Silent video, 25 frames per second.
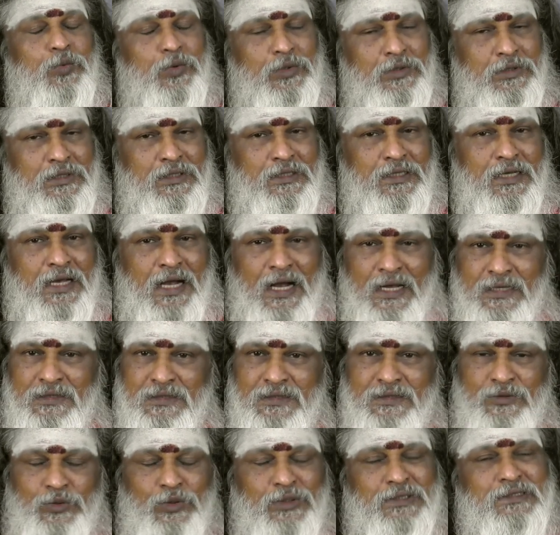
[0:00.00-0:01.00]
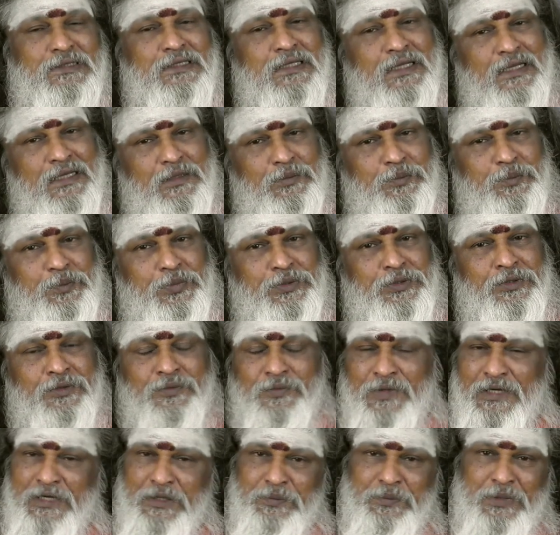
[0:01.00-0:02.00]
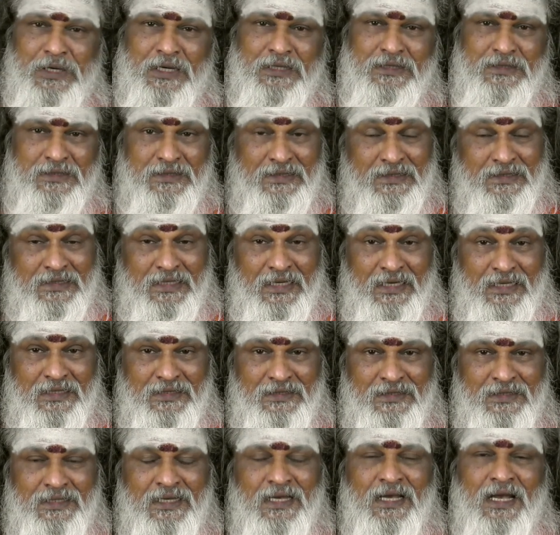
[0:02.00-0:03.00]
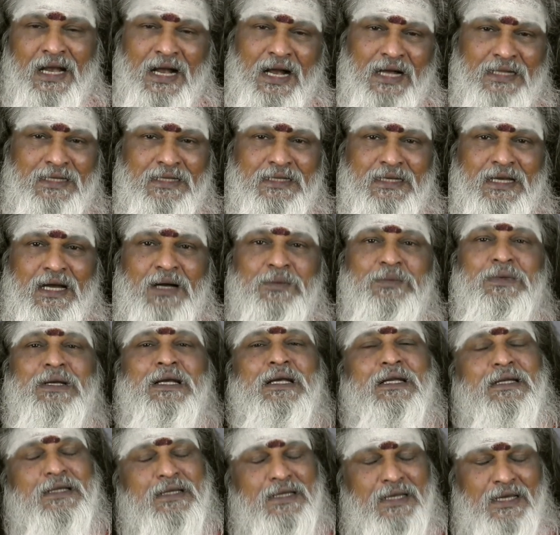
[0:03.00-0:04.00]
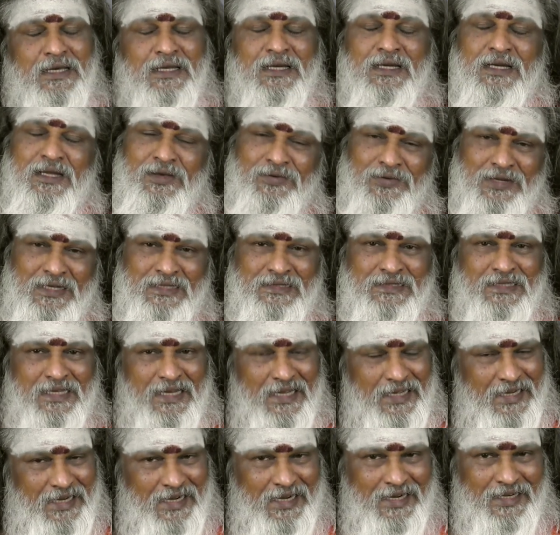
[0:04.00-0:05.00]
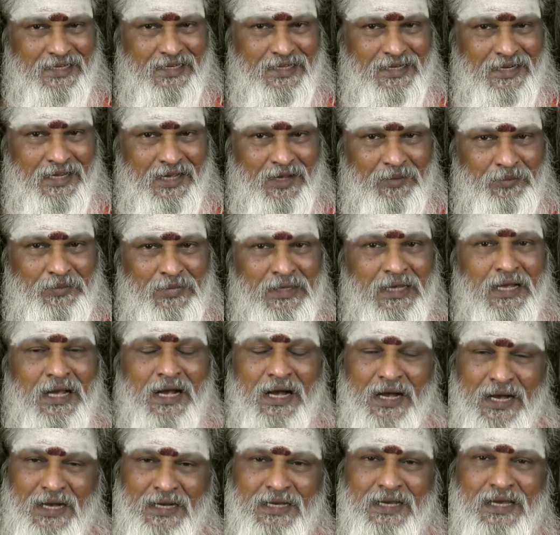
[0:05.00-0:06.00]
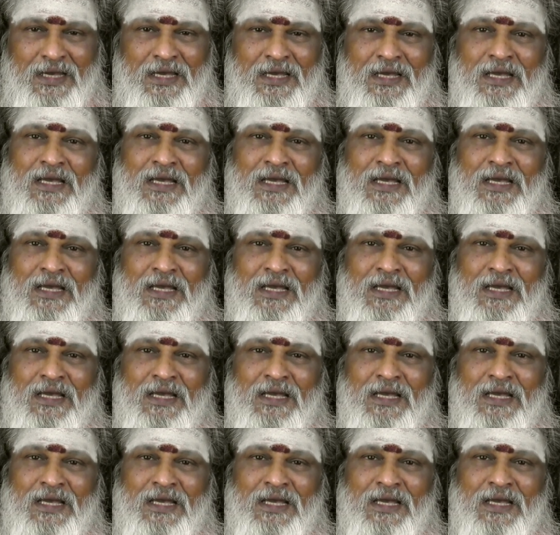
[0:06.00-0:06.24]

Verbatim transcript: ஒன்று அன்று ஒரு சிறப்பு வழிபாடு இருக்கிறது அதை நாம் நேர் காணலாம் ஆக